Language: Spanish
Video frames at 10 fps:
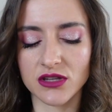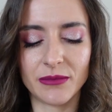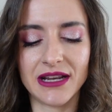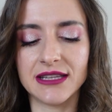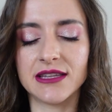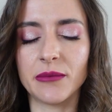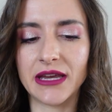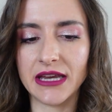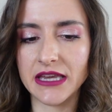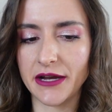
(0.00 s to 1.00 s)
otra paletita
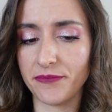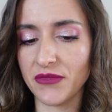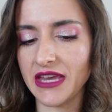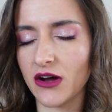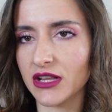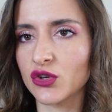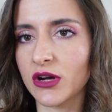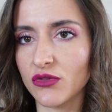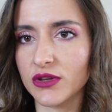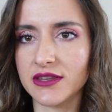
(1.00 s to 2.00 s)
pequeña y ahora
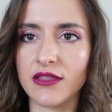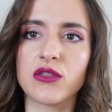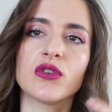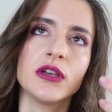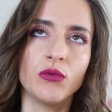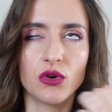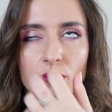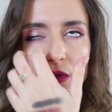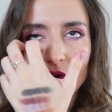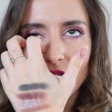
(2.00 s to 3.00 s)
tocando estas dos, y bueno,
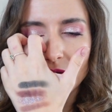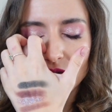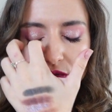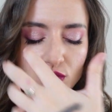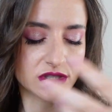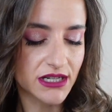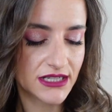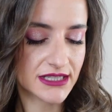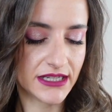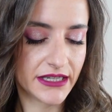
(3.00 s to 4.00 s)
por lo que he visto en muchas
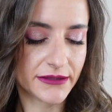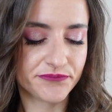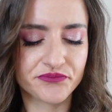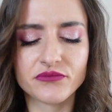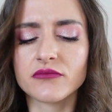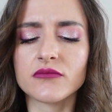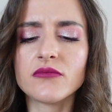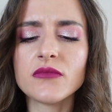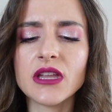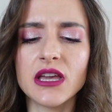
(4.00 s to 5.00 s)
reseñas,
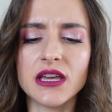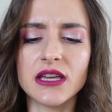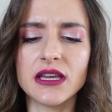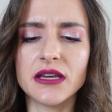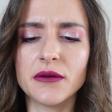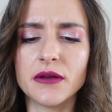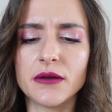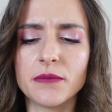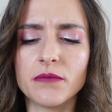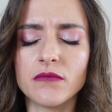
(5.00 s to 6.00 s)

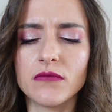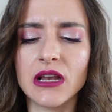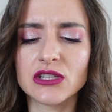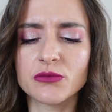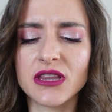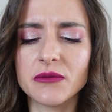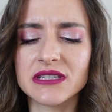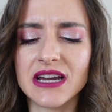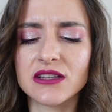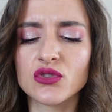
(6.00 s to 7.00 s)
eh, las sombras de
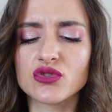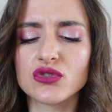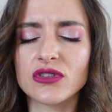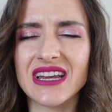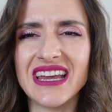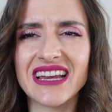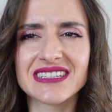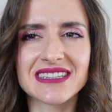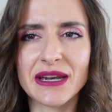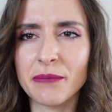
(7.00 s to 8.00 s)
Viseart no son
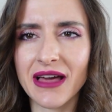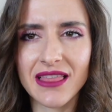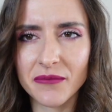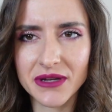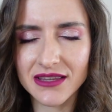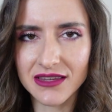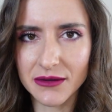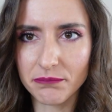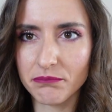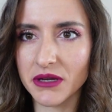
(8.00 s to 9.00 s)

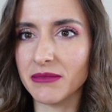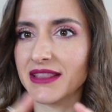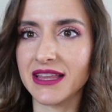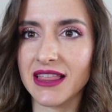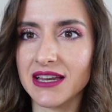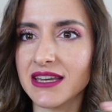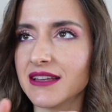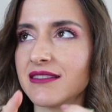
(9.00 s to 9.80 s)
extremadamente pimentadas ni